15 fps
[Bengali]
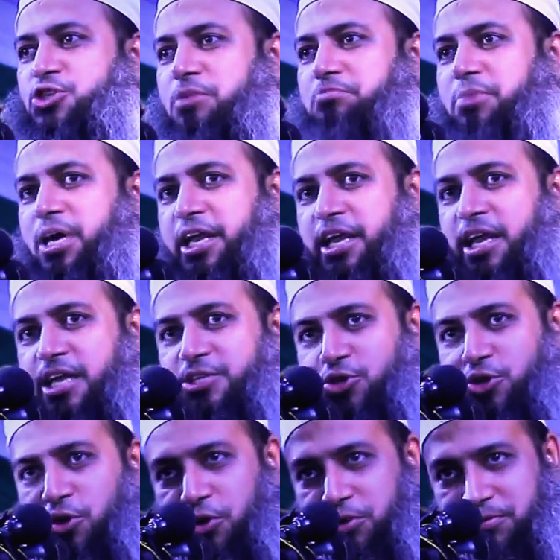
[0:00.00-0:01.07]
সম্মানের
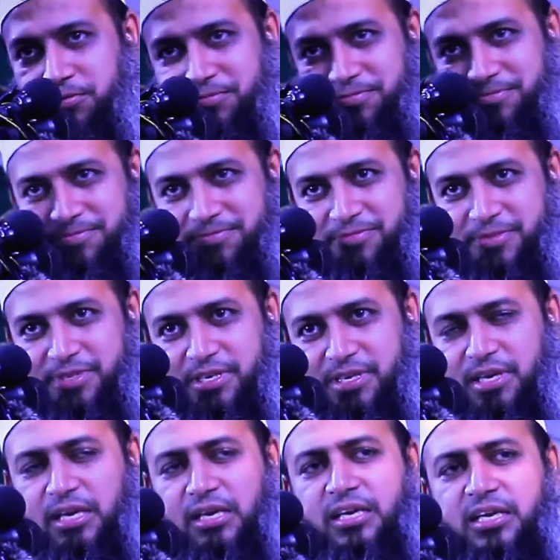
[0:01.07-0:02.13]
আচরণ
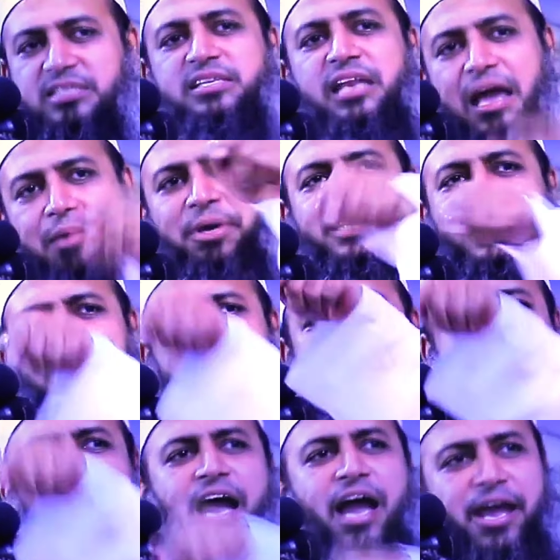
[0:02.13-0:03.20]
ইসলাম এটাই
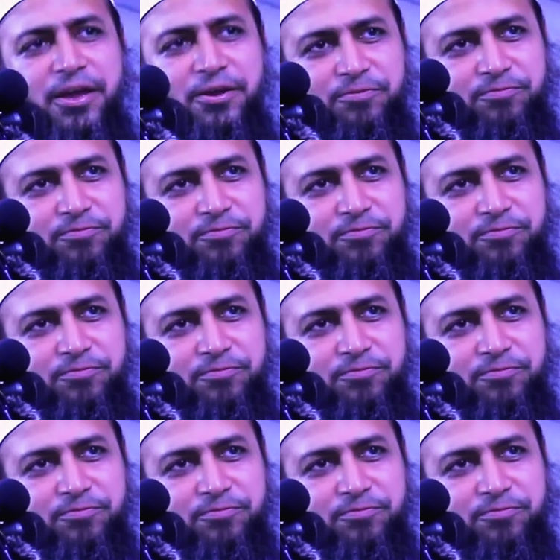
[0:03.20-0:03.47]
শিখায়